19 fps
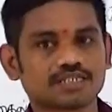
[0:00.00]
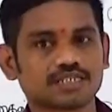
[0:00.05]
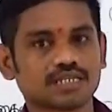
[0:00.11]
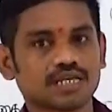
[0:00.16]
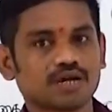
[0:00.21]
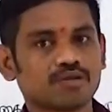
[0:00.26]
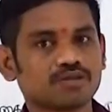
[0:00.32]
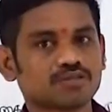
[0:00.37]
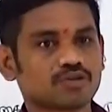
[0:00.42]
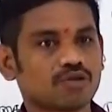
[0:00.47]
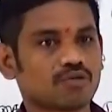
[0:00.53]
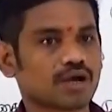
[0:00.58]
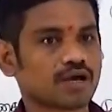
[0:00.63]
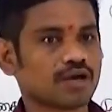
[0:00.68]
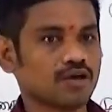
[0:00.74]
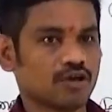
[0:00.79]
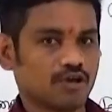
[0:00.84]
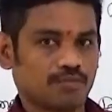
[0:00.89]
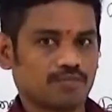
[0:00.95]
கட்சி அப்படின்னு
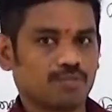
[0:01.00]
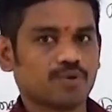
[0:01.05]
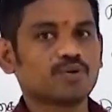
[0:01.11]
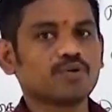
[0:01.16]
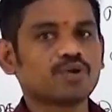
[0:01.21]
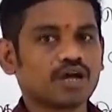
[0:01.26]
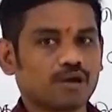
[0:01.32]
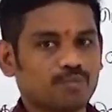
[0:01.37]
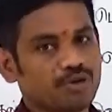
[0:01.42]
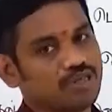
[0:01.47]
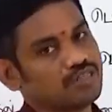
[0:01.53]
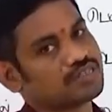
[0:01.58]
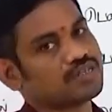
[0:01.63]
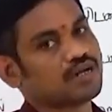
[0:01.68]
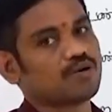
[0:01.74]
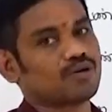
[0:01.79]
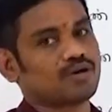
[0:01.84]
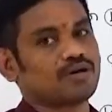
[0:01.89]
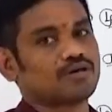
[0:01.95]
சொல்லுவாங்க பியூர்
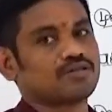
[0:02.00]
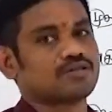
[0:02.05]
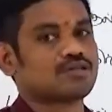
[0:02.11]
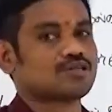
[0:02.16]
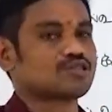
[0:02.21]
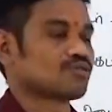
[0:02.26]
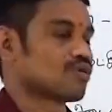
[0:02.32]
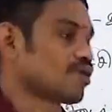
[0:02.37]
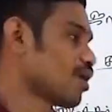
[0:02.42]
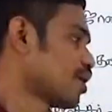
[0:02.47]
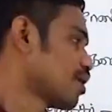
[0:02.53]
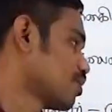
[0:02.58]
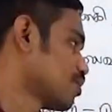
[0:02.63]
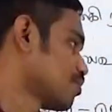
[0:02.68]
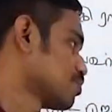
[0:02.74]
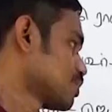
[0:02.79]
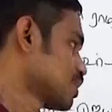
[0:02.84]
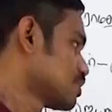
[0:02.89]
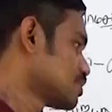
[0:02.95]
கம்யூனிஸ்டாக சொல்லலாம்
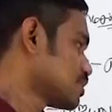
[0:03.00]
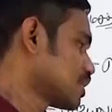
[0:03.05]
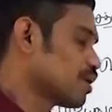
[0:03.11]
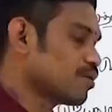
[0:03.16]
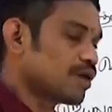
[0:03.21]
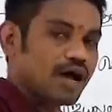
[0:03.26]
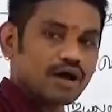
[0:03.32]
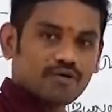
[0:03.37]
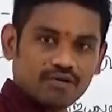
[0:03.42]
சில